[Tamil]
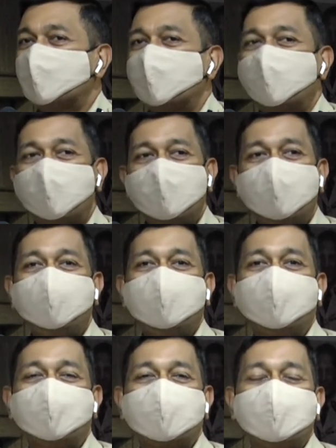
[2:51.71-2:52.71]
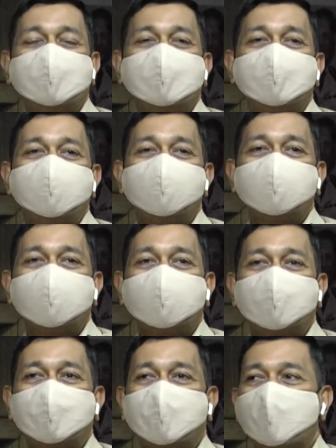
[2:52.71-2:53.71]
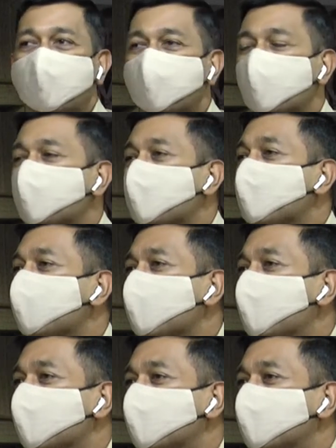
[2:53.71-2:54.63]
உடனேவே அவர் கண்டிப்பாக பண்ணிடலாம்